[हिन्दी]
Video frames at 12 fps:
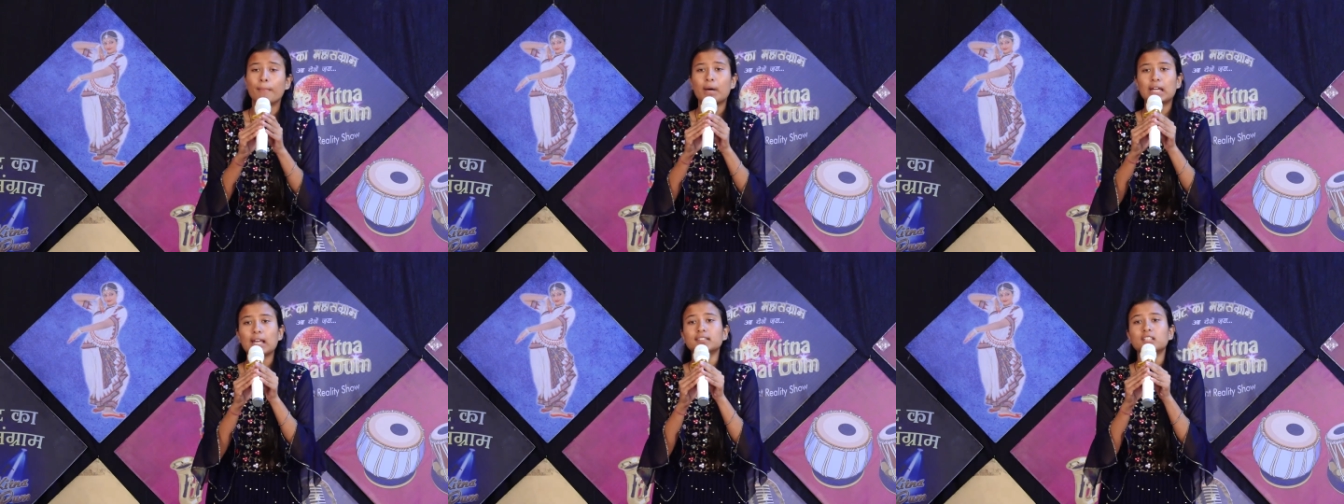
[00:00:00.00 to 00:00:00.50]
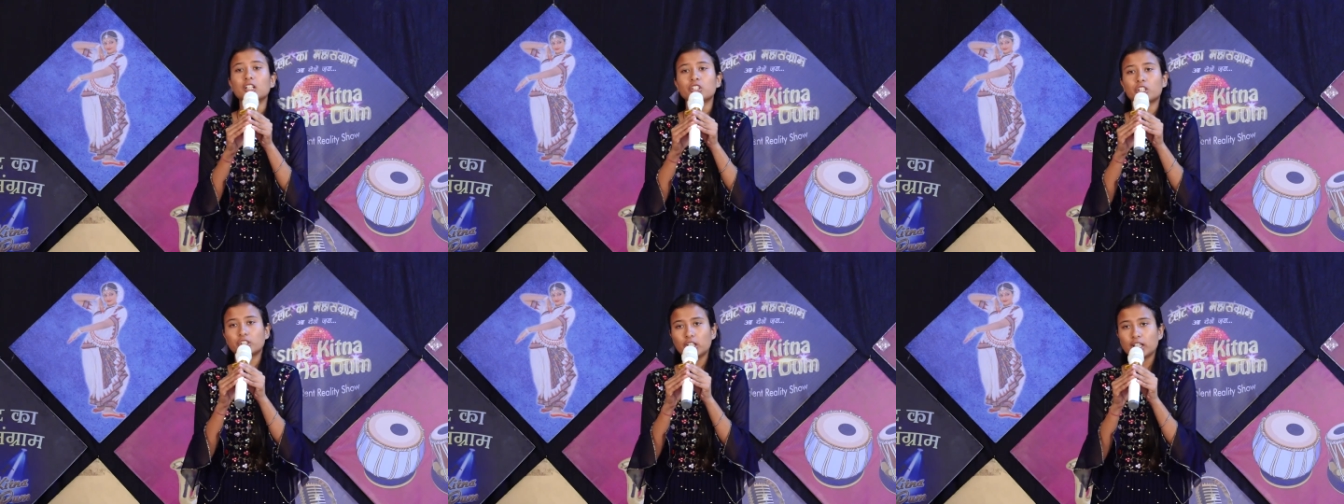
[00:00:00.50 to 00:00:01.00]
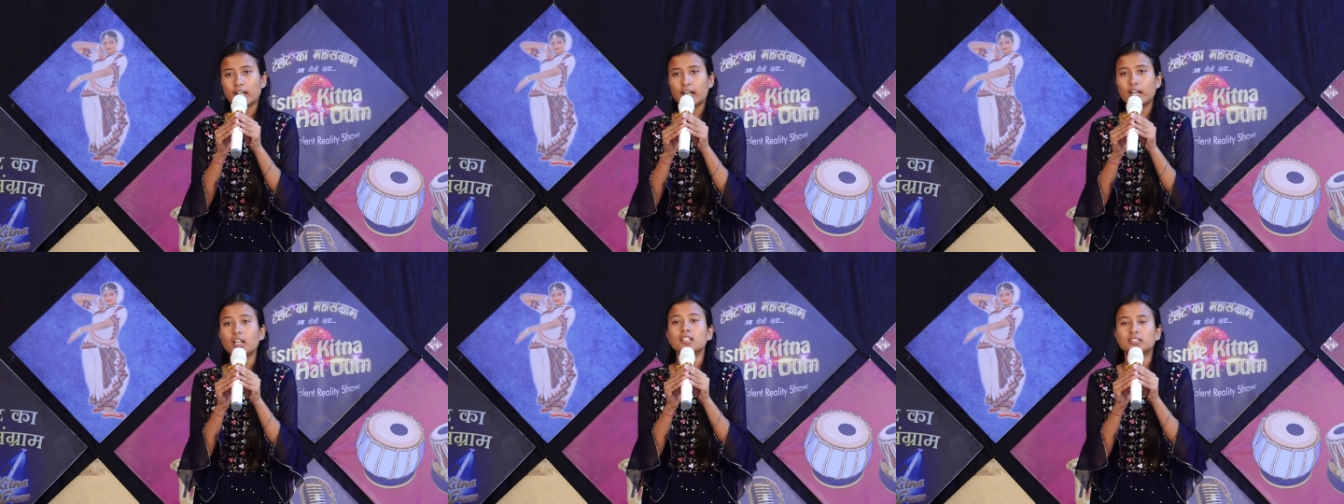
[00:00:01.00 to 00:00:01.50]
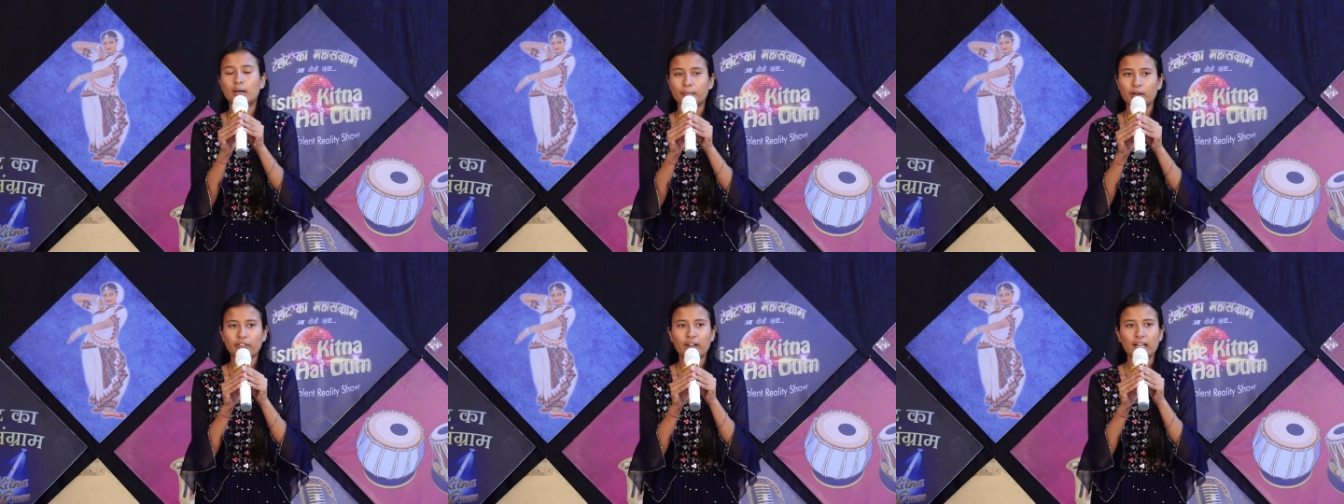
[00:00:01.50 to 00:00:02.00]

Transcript: महिला सशक्तिकरण संभव